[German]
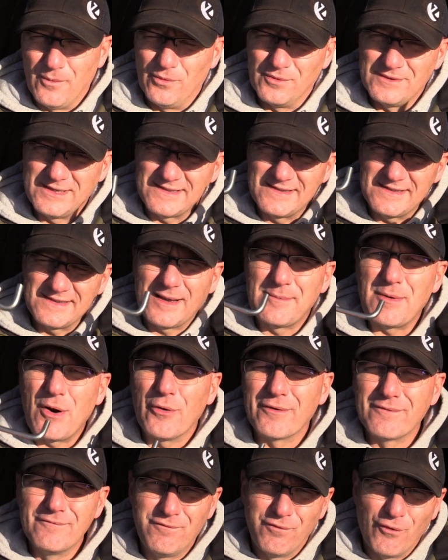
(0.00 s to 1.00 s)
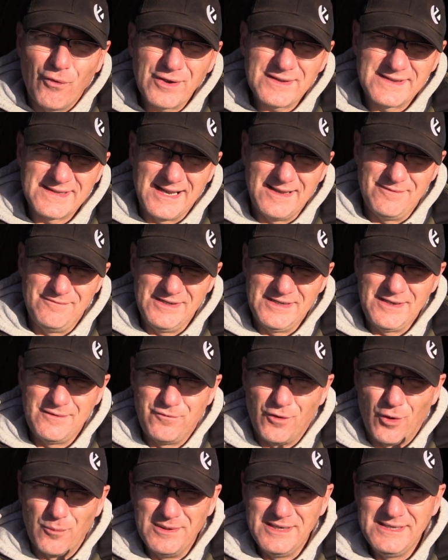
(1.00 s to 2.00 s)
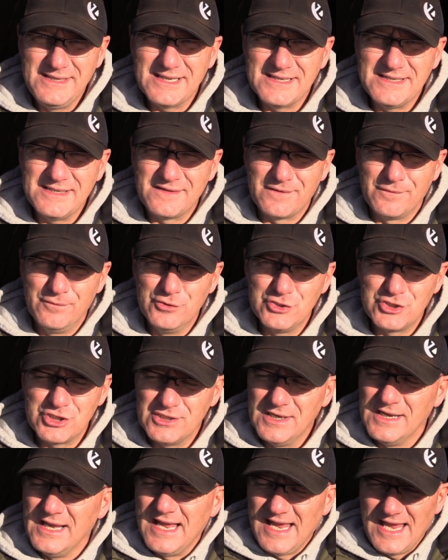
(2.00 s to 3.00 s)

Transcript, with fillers: Und das ist aber auch ein Vorteil, wenn ich vorm Hindernis fische,